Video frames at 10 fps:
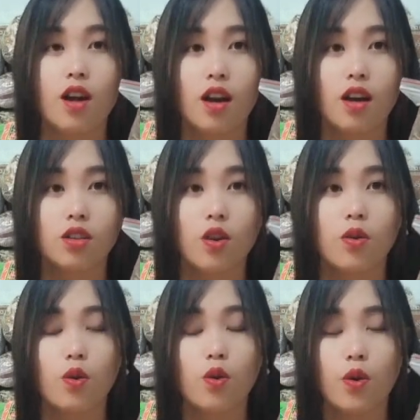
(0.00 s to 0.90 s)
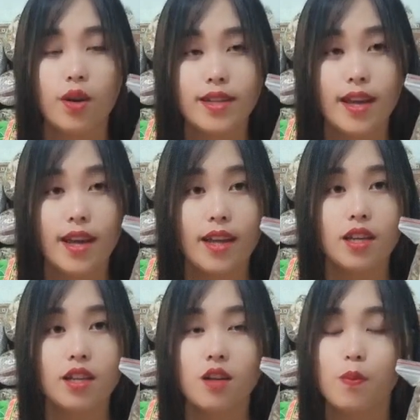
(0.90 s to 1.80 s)
là cho khô khô chế
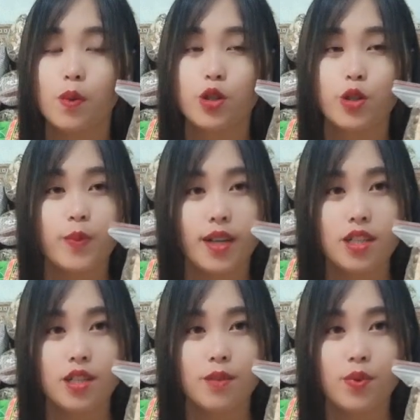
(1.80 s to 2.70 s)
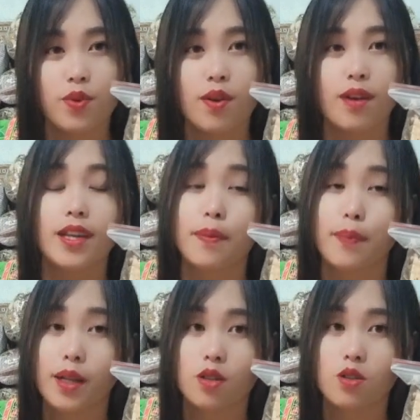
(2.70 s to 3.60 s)
thế cho mọi chuyện mua đây chỉ mua qua là những
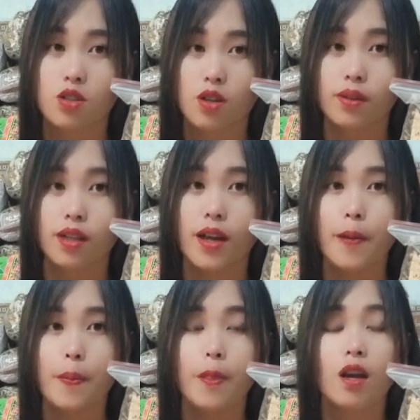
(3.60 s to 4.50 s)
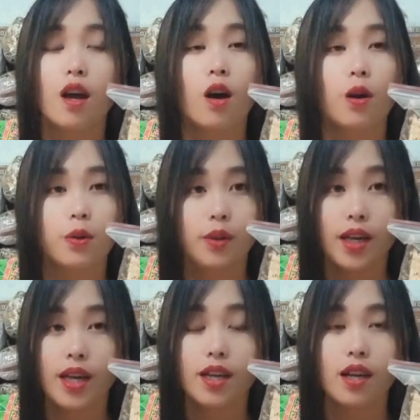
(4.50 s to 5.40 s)
ba tao rong kia họ của tôi
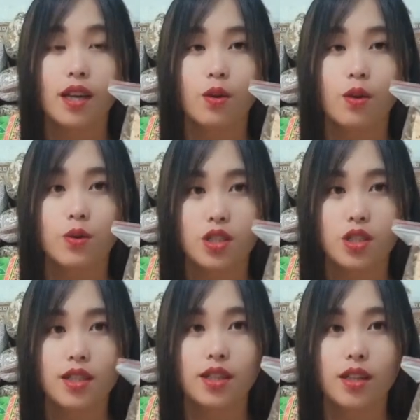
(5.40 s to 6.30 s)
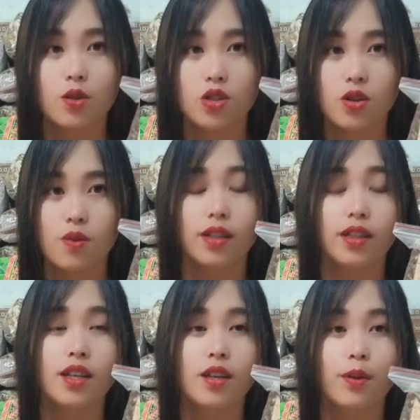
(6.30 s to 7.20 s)
khen kia là của sĩ nhưng tao rong lại
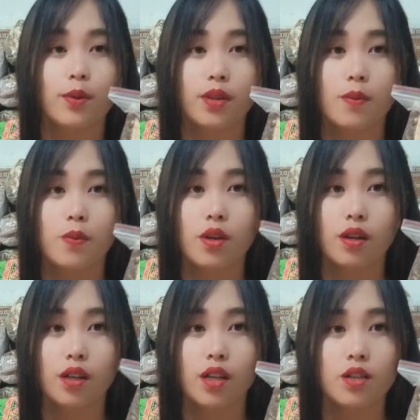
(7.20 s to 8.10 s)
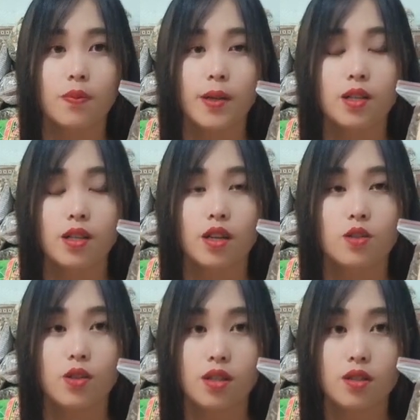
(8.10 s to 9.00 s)
thế này giờ của thêm mỗi là kia cho bé sợ
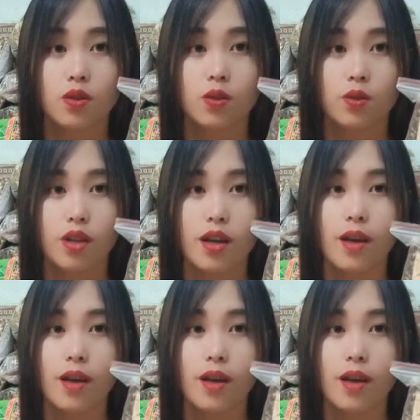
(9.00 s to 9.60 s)
đào số lên cho tôi thế